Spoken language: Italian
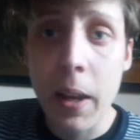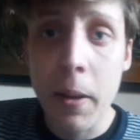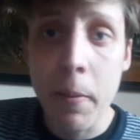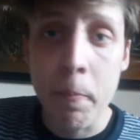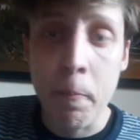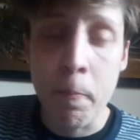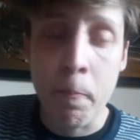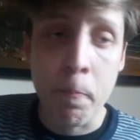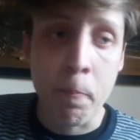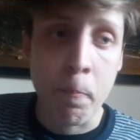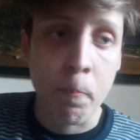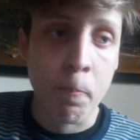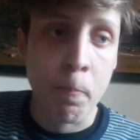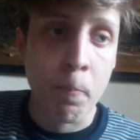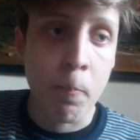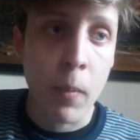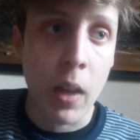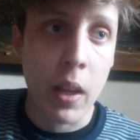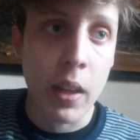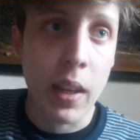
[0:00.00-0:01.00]
mm,
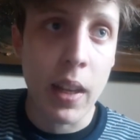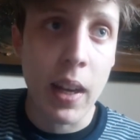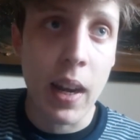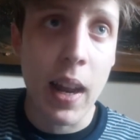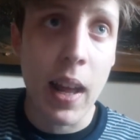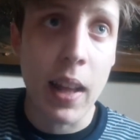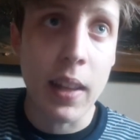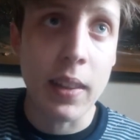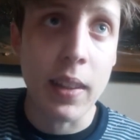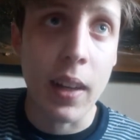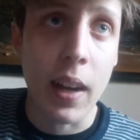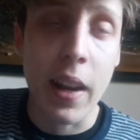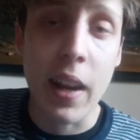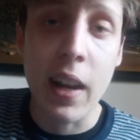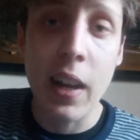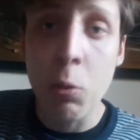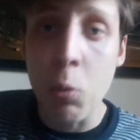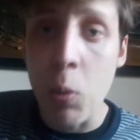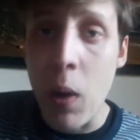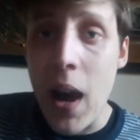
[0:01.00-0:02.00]
e
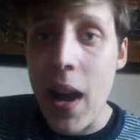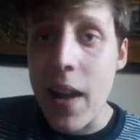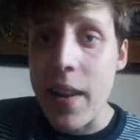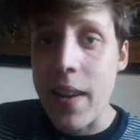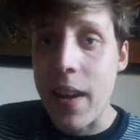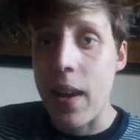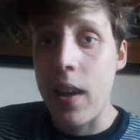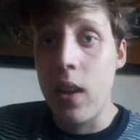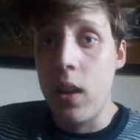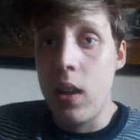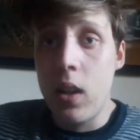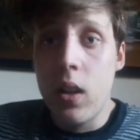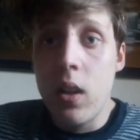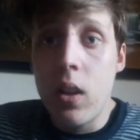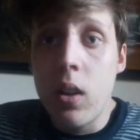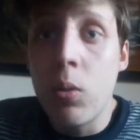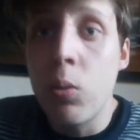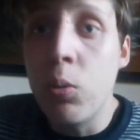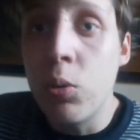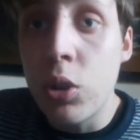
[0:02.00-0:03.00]
Lituania,
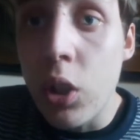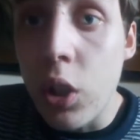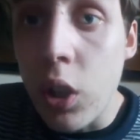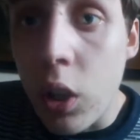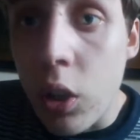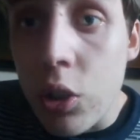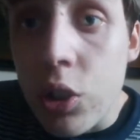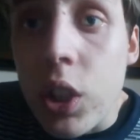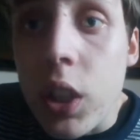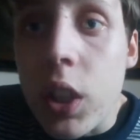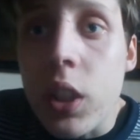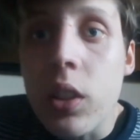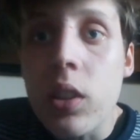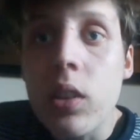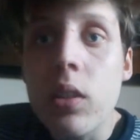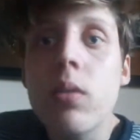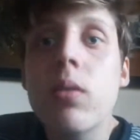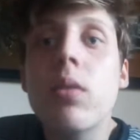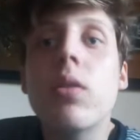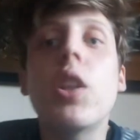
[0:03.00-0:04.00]
un girone così
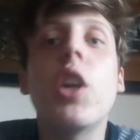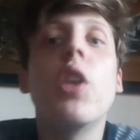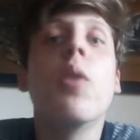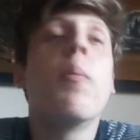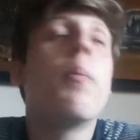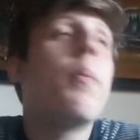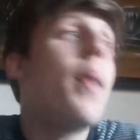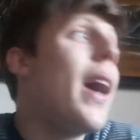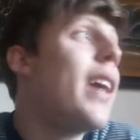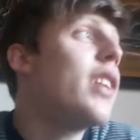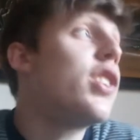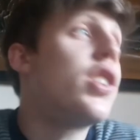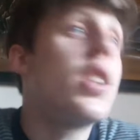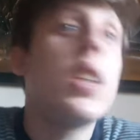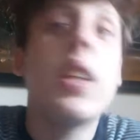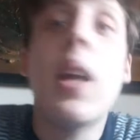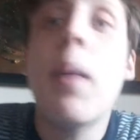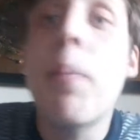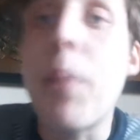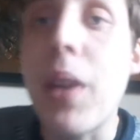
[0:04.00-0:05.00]
se non passi
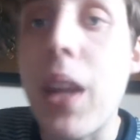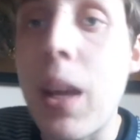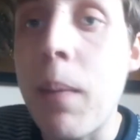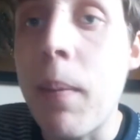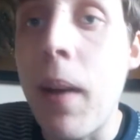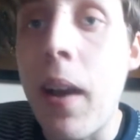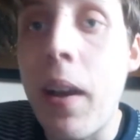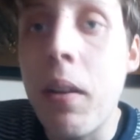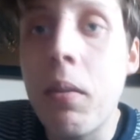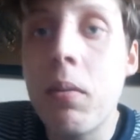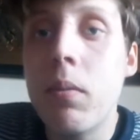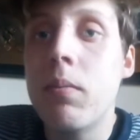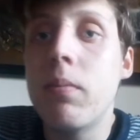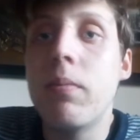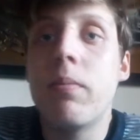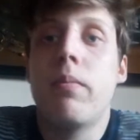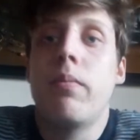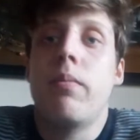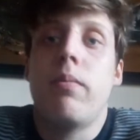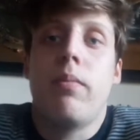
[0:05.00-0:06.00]
da prima
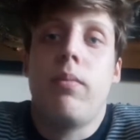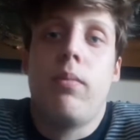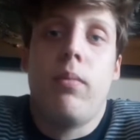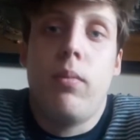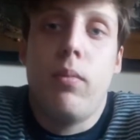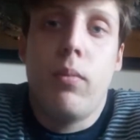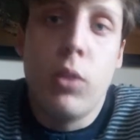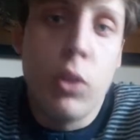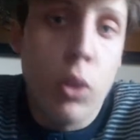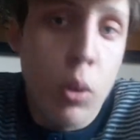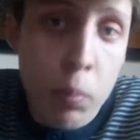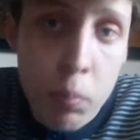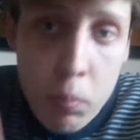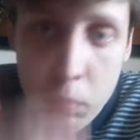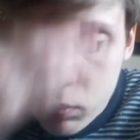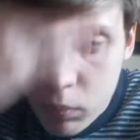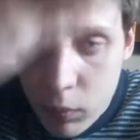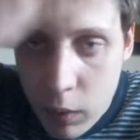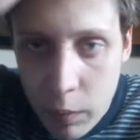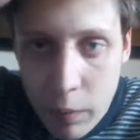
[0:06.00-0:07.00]
non,
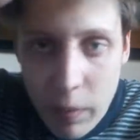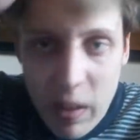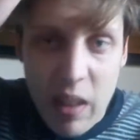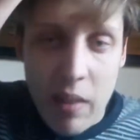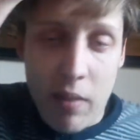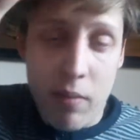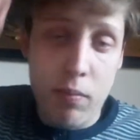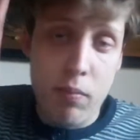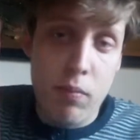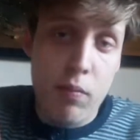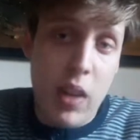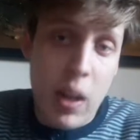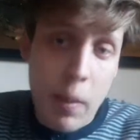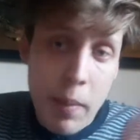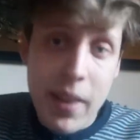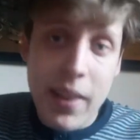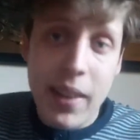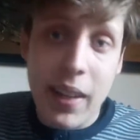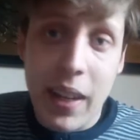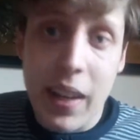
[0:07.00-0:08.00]

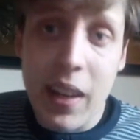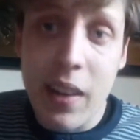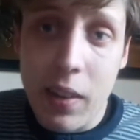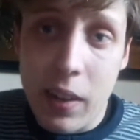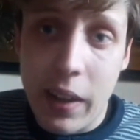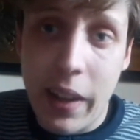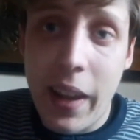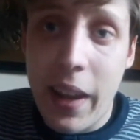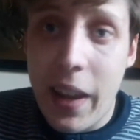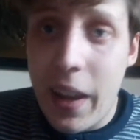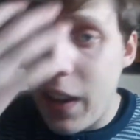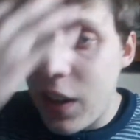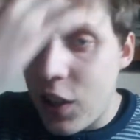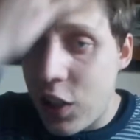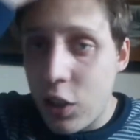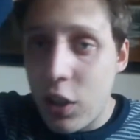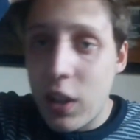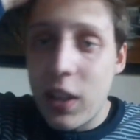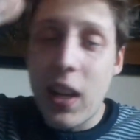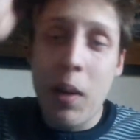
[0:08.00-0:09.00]
veramente che, che rischi di
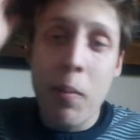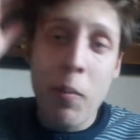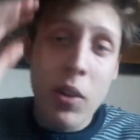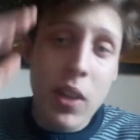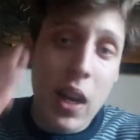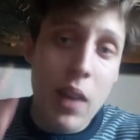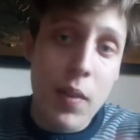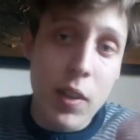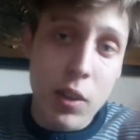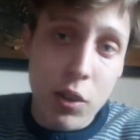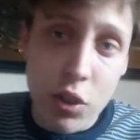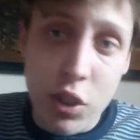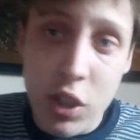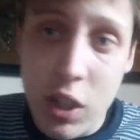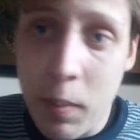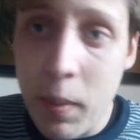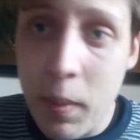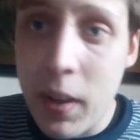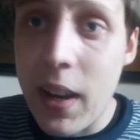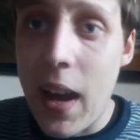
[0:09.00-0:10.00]
andare al mondiale, infatti ci
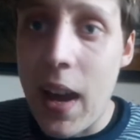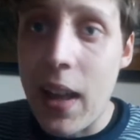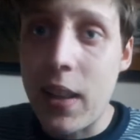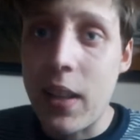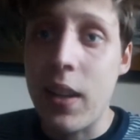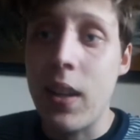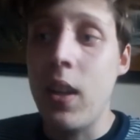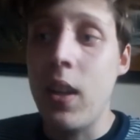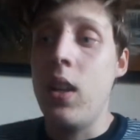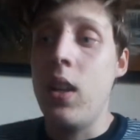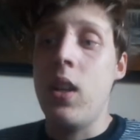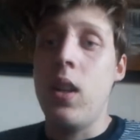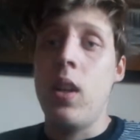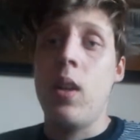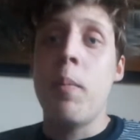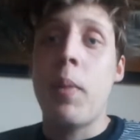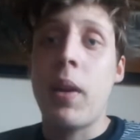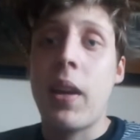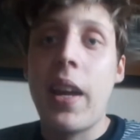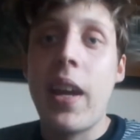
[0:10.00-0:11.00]
siamo andati.
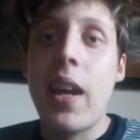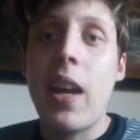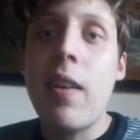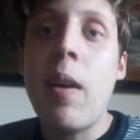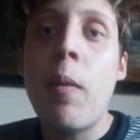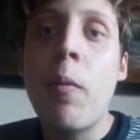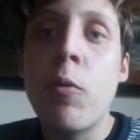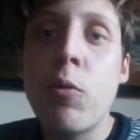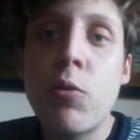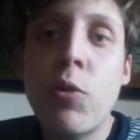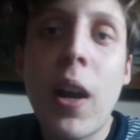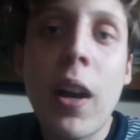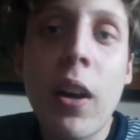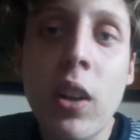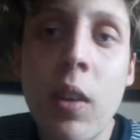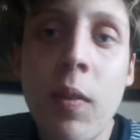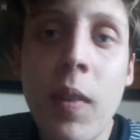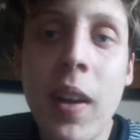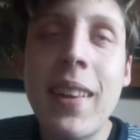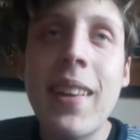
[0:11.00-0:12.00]
Perché avevamo un sacco di
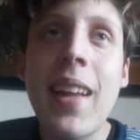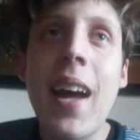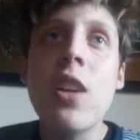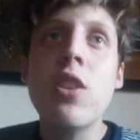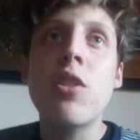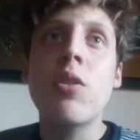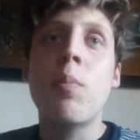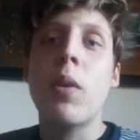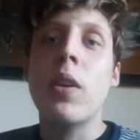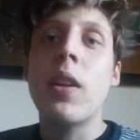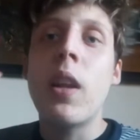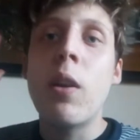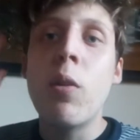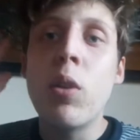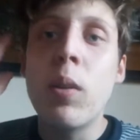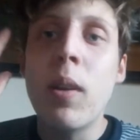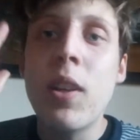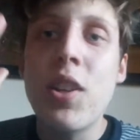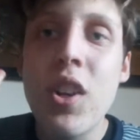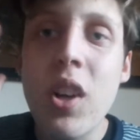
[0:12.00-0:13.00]
vantaggio, poi nelle
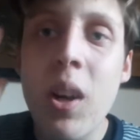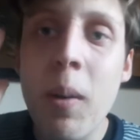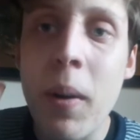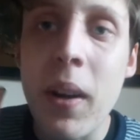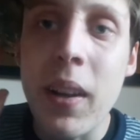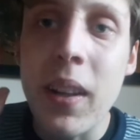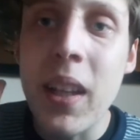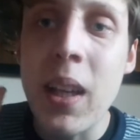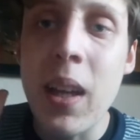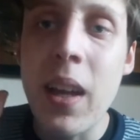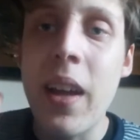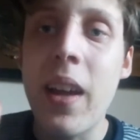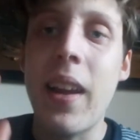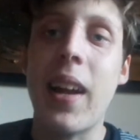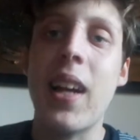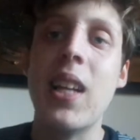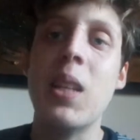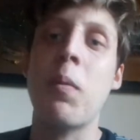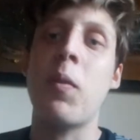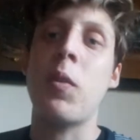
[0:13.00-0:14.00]
ultime 5 partite, ragazzi,
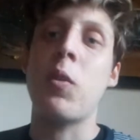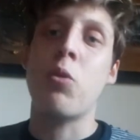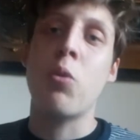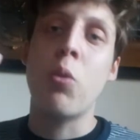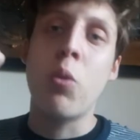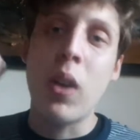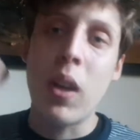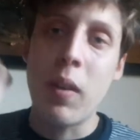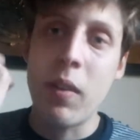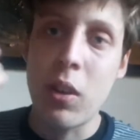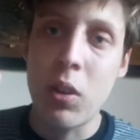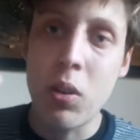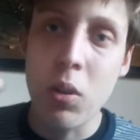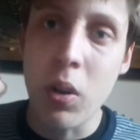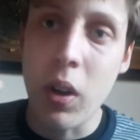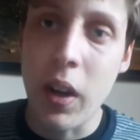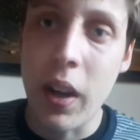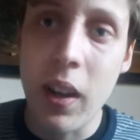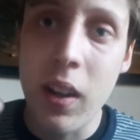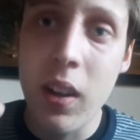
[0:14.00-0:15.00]
abbiamo fatto solo una
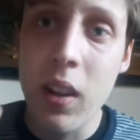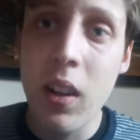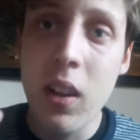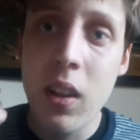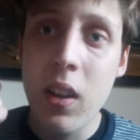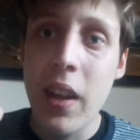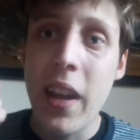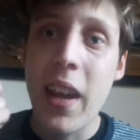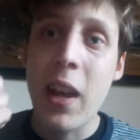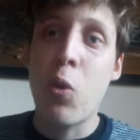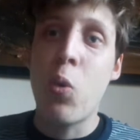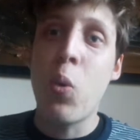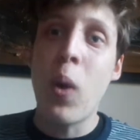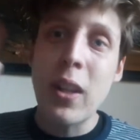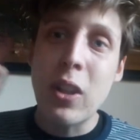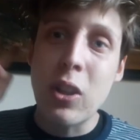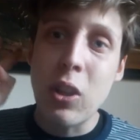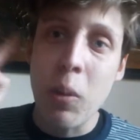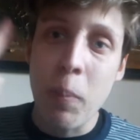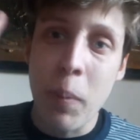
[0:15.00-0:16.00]
vittoria e
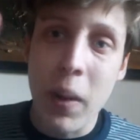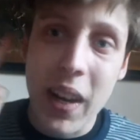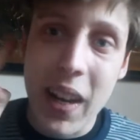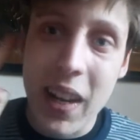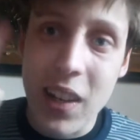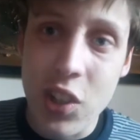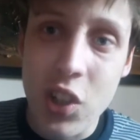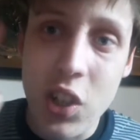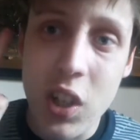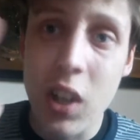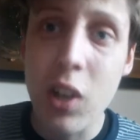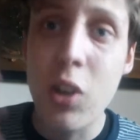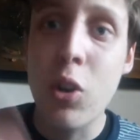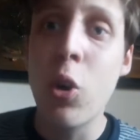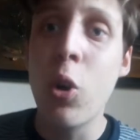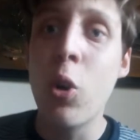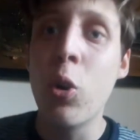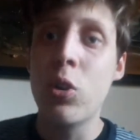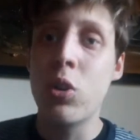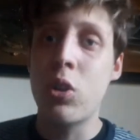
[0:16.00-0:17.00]
4 pareggi.
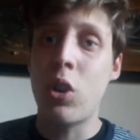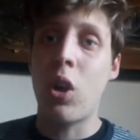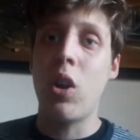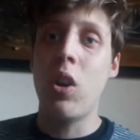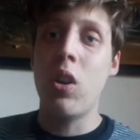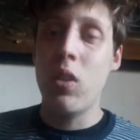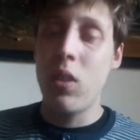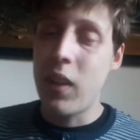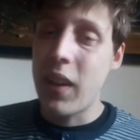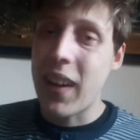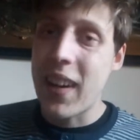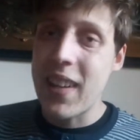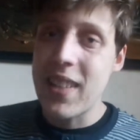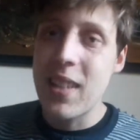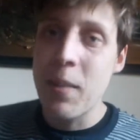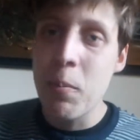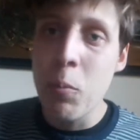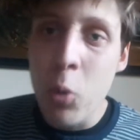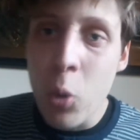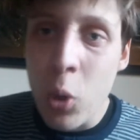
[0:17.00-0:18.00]
Contro, ragazzi,
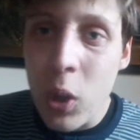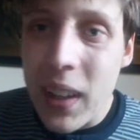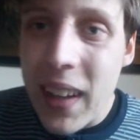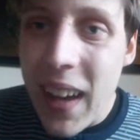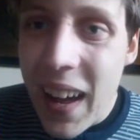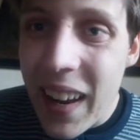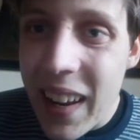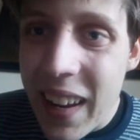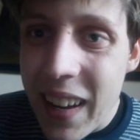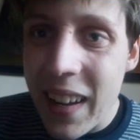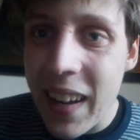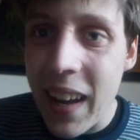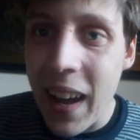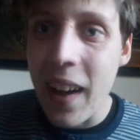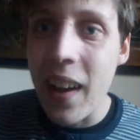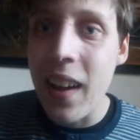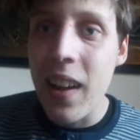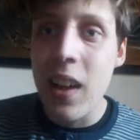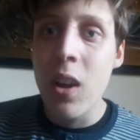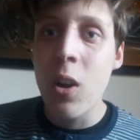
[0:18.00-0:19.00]
Bulgaria
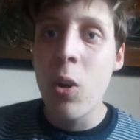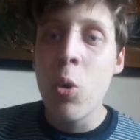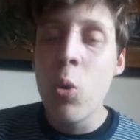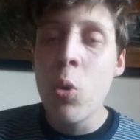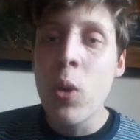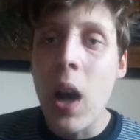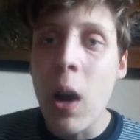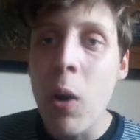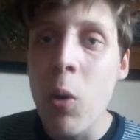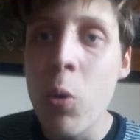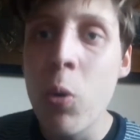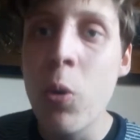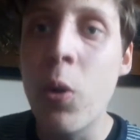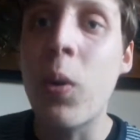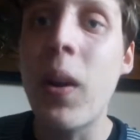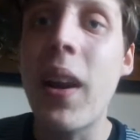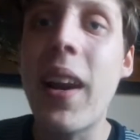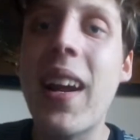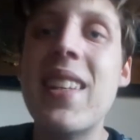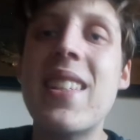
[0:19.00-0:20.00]
1-1.
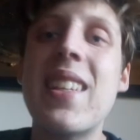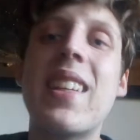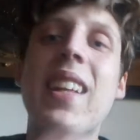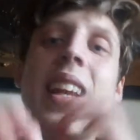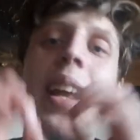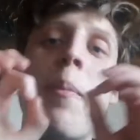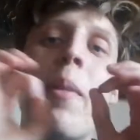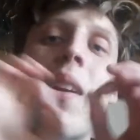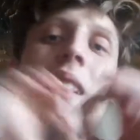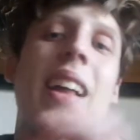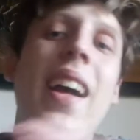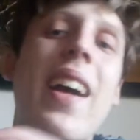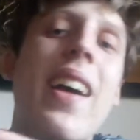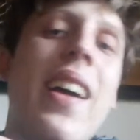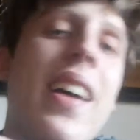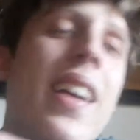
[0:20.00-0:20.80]
Quella ragazza è stata la partita